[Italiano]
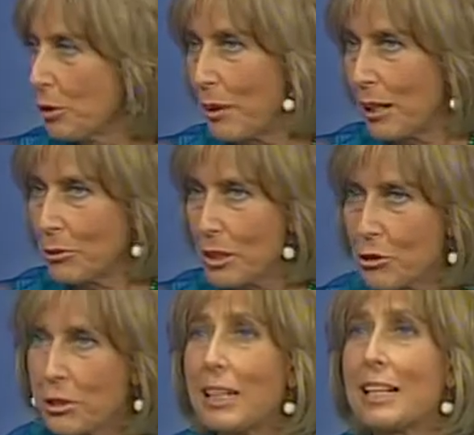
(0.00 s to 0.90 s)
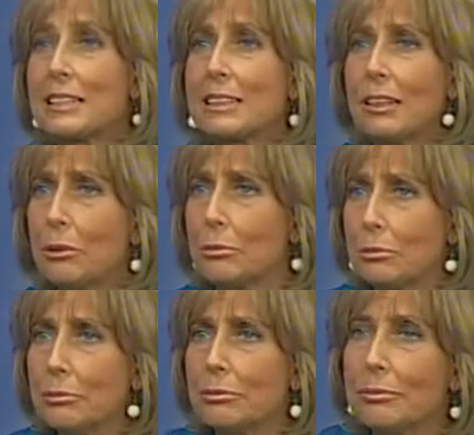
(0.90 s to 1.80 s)
male una sostanza,
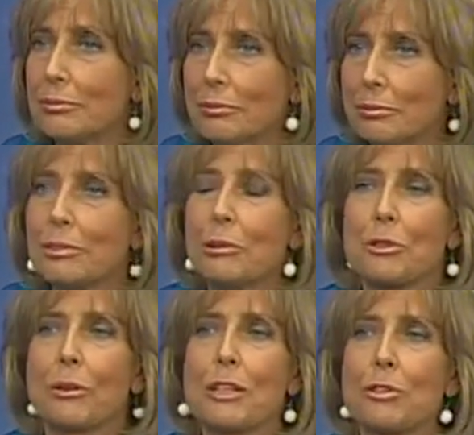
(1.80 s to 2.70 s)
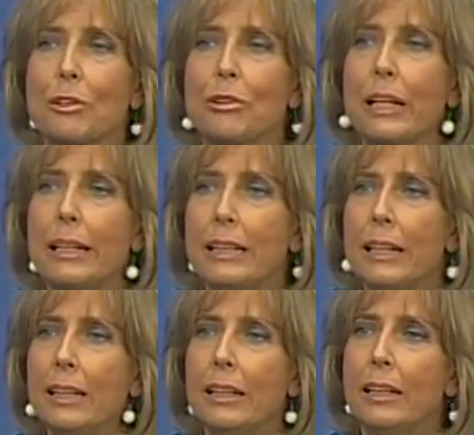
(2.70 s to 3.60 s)
un, in questo caso la cocaina,
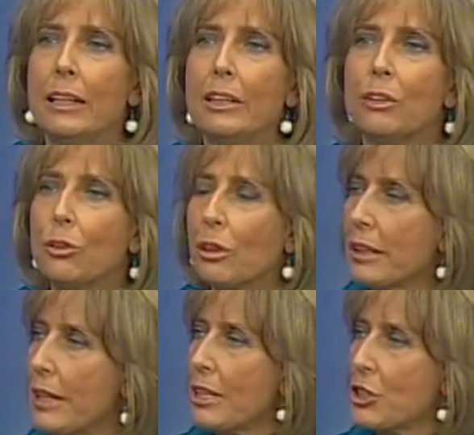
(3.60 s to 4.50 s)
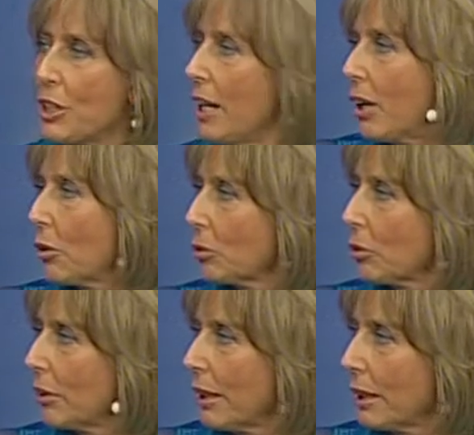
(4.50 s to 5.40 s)
non riesce a
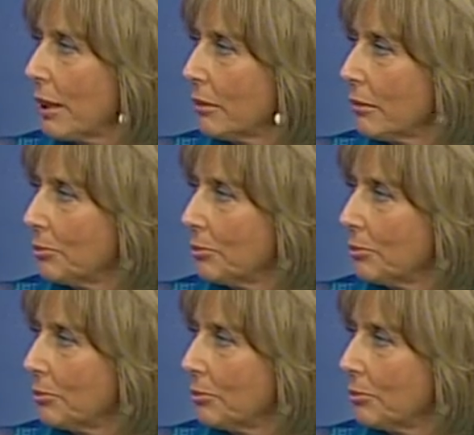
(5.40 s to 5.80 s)
controllarla